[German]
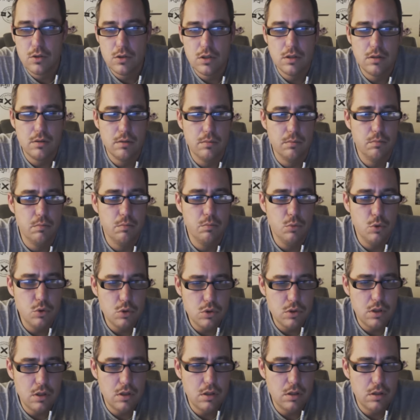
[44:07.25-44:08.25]
Also ich
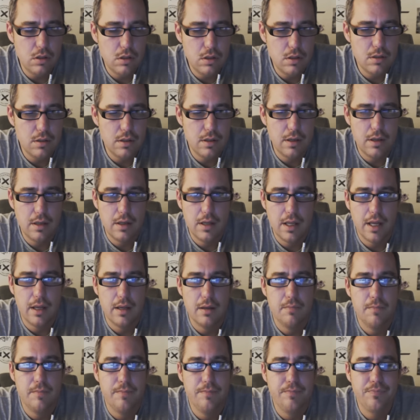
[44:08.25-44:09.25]
muss die, diese
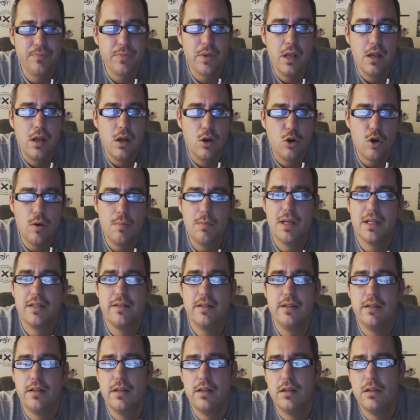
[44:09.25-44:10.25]
ähm,
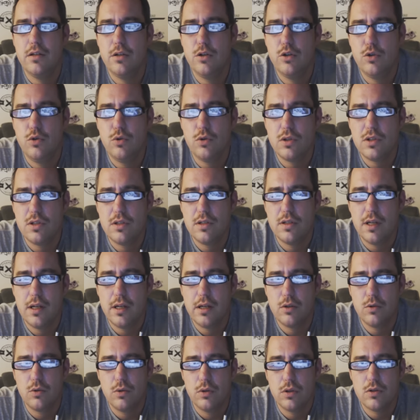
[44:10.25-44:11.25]
Komplexität nicht nutzen
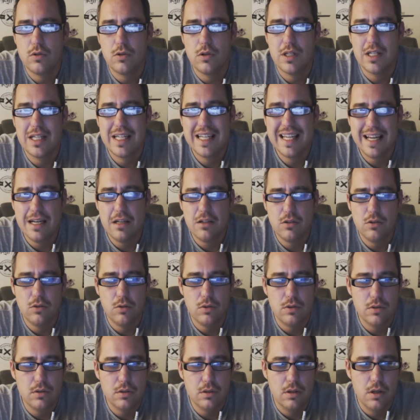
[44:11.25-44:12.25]
der Elektronik, sondern ich kann
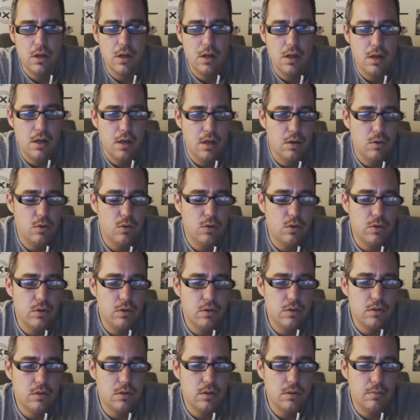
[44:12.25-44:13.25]
es nutzen.
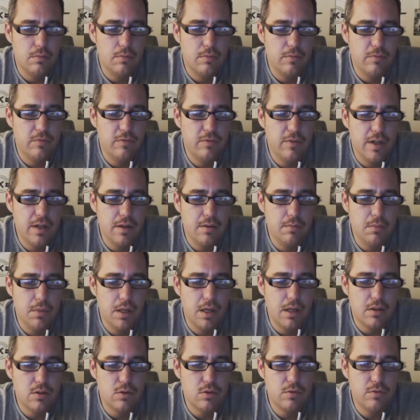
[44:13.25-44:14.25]
Und ähm,
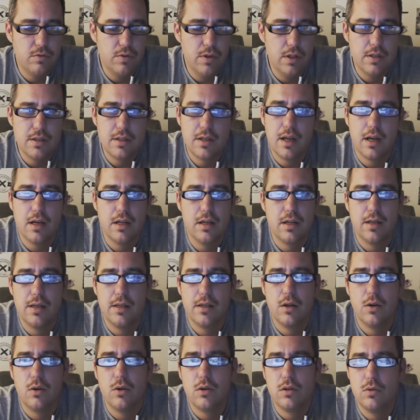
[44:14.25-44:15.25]
wenn mir das zu viel ist, kann ich
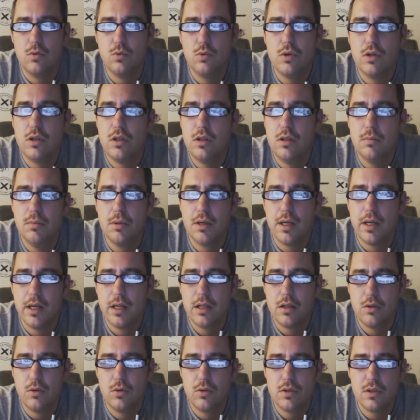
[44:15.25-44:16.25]
halt auch nur die
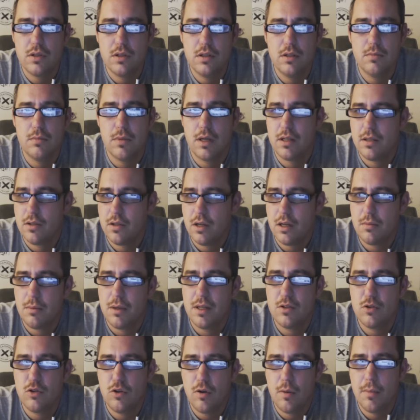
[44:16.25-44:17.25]
Bereiche nutzen, die man, sag
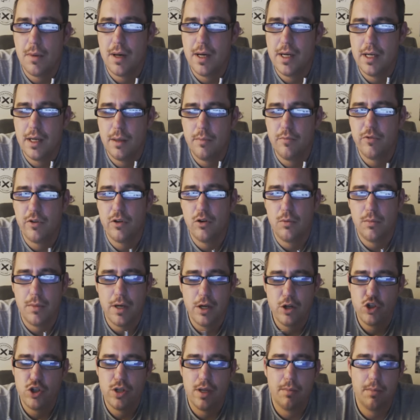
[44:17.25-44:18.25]
ich mal, als Normaldampfer,
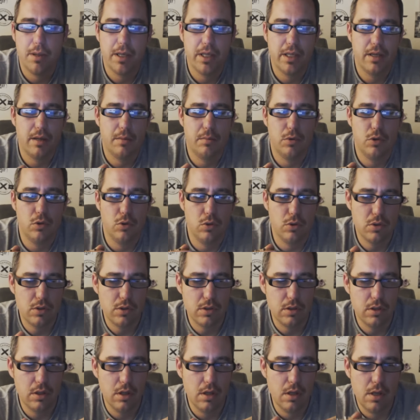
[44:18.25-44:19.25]
Normalsterblicher
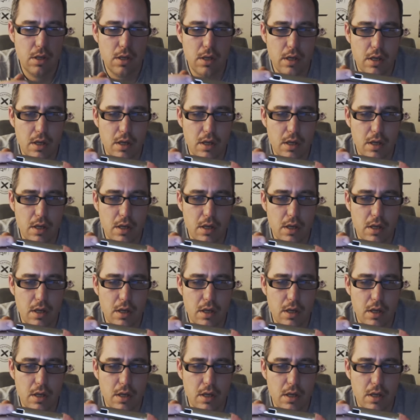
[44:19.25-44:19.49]
benutzt.